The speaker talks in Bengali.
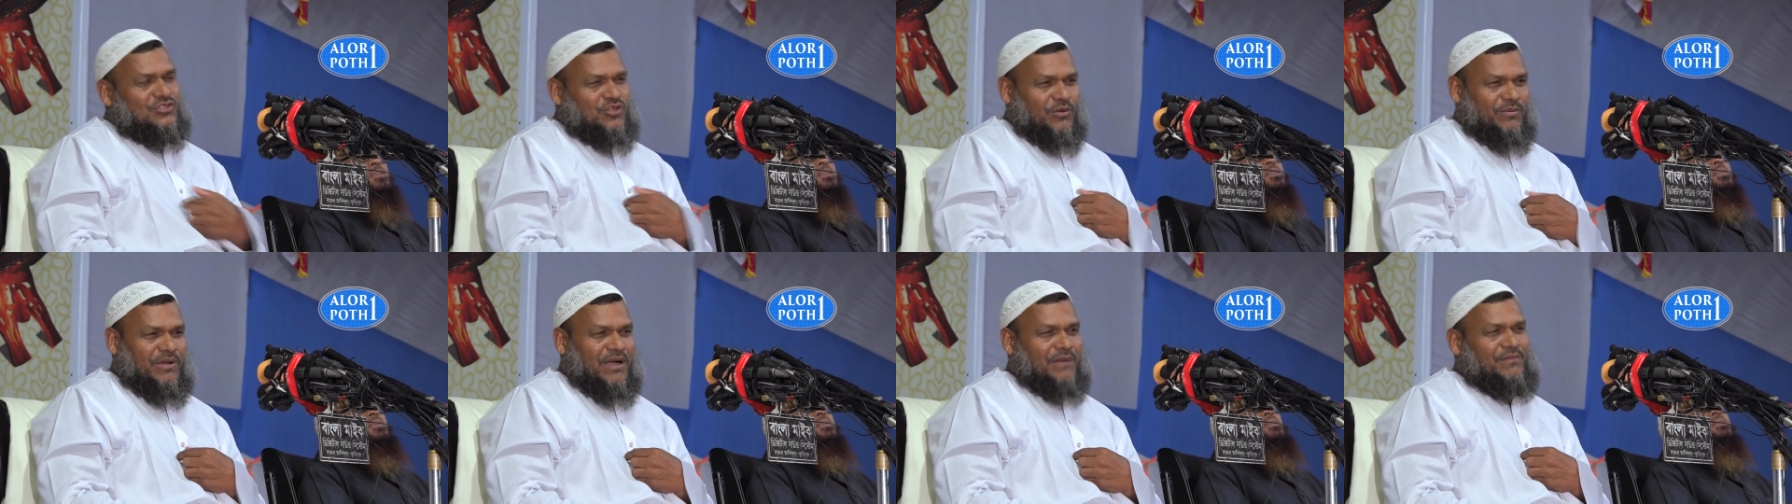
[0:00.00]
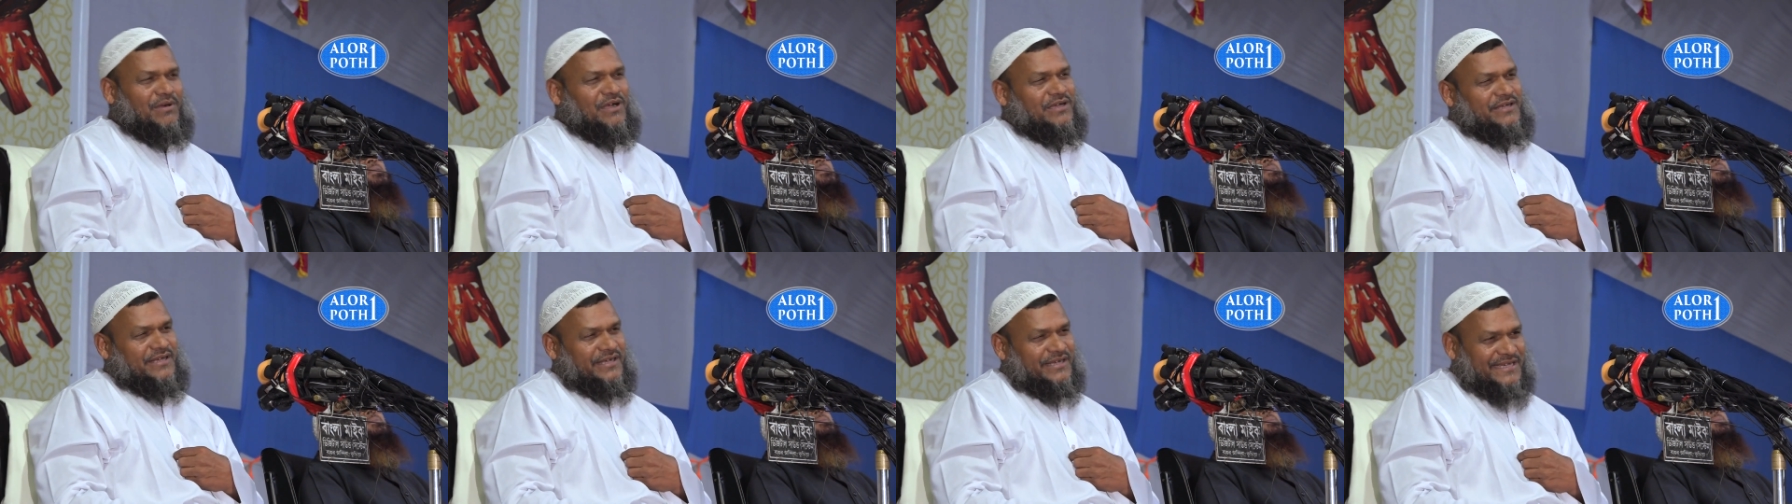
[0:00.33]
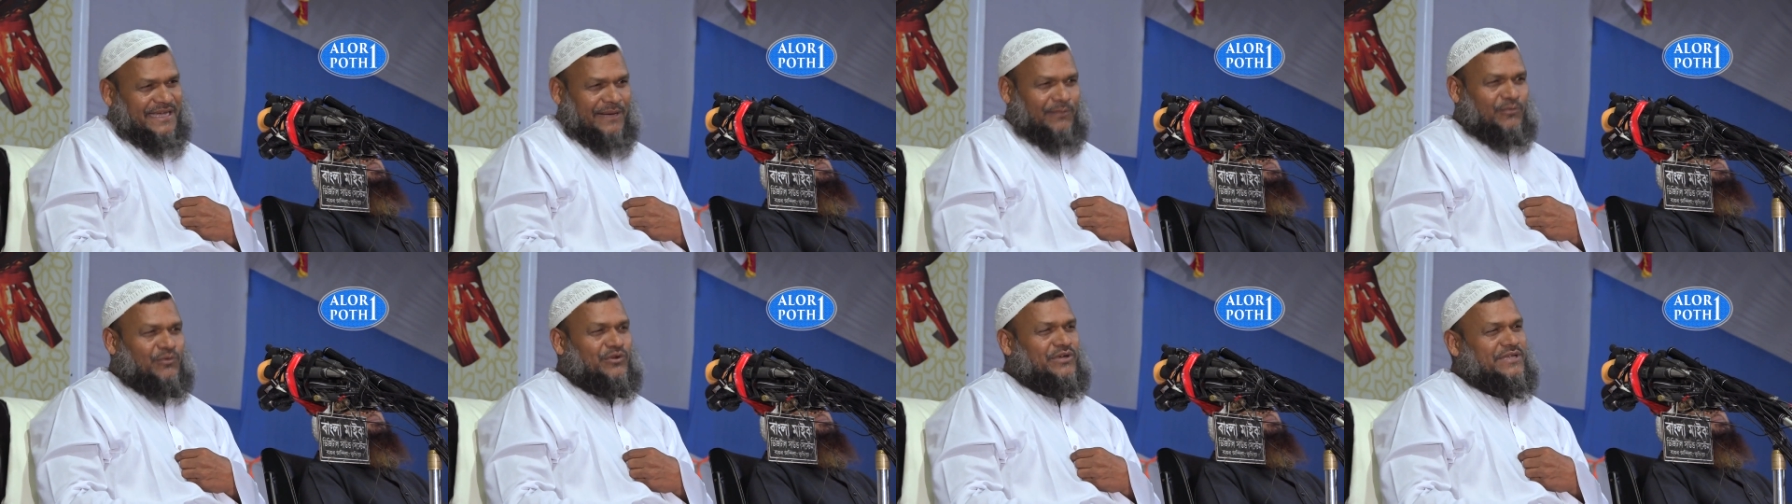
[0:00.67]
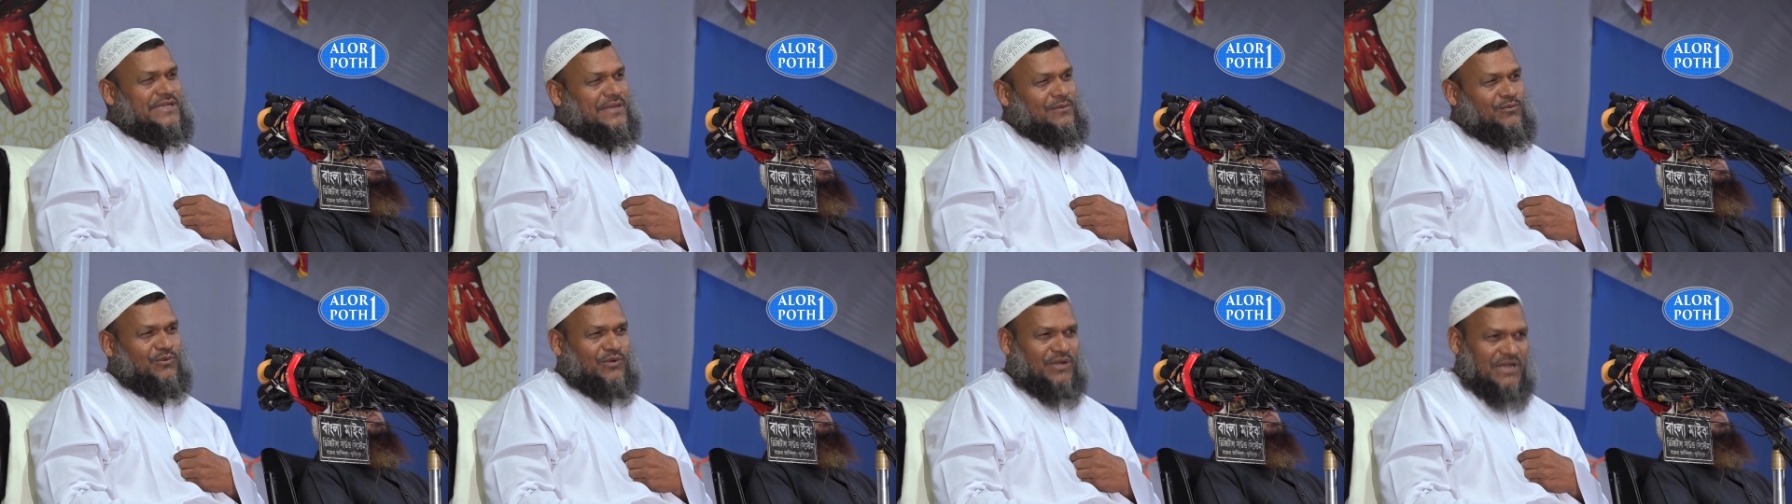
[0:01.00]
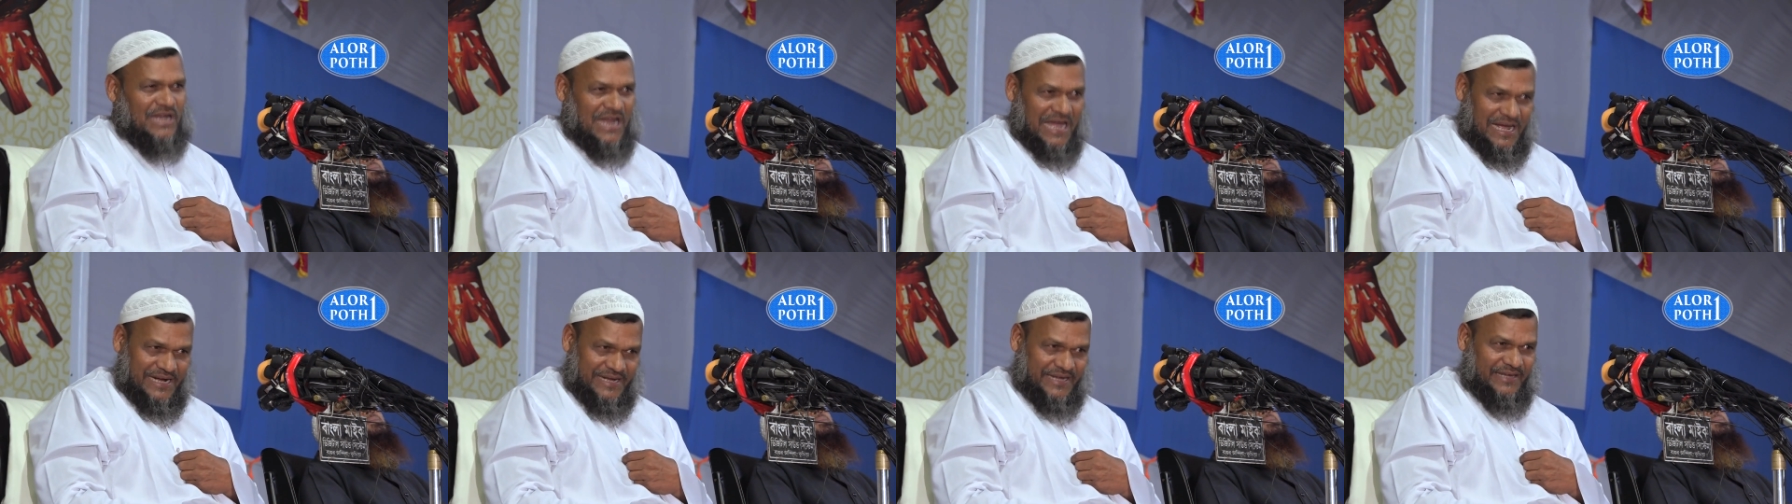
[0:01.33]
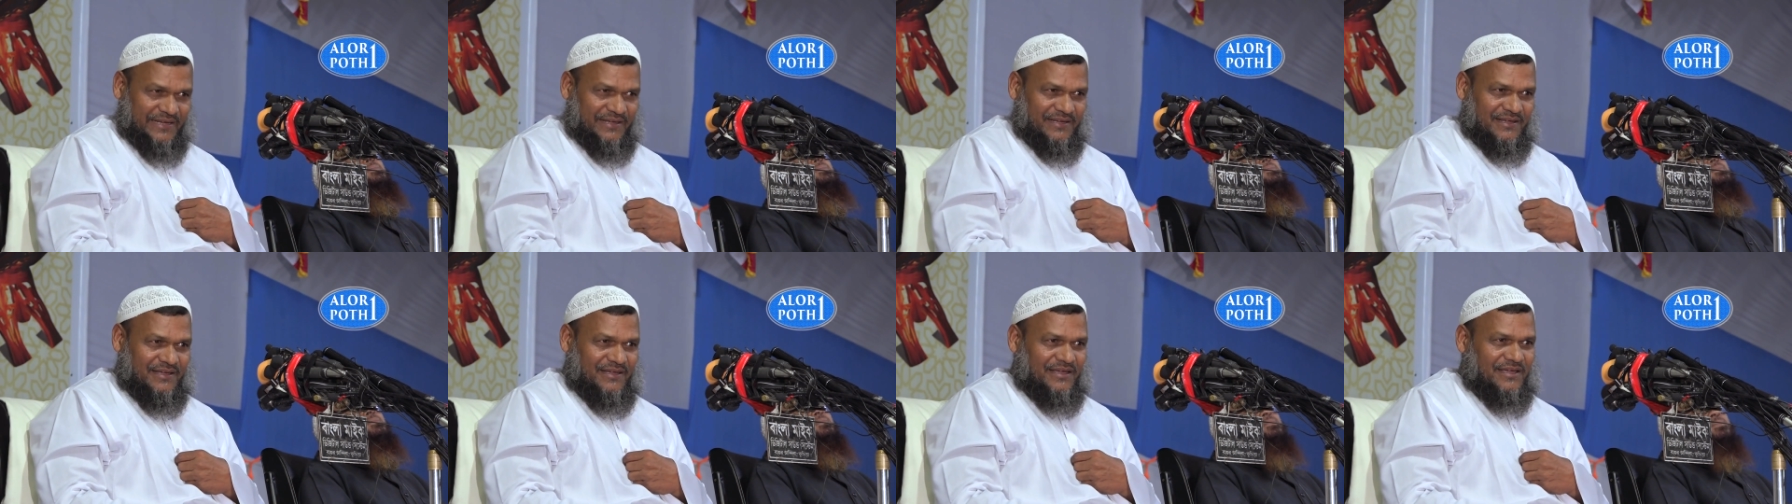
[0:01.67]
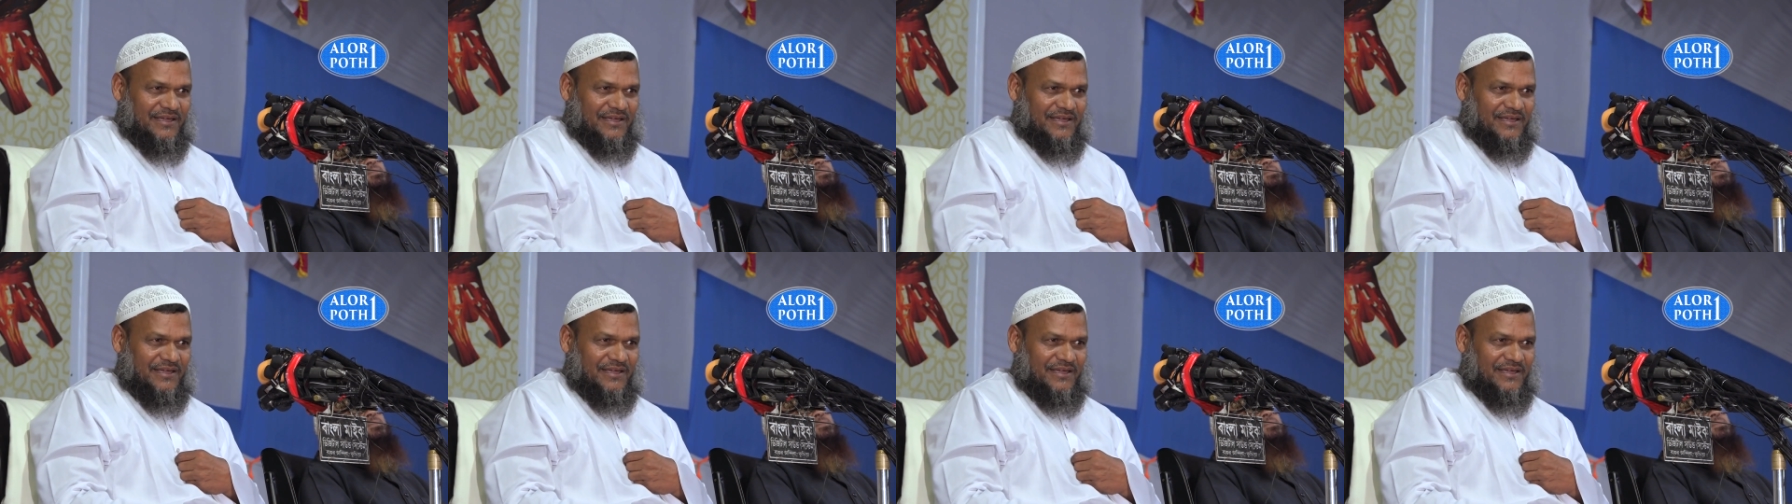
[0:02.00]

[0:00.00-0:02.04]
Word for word: তবে আমাকে কেমন কেমন লাগে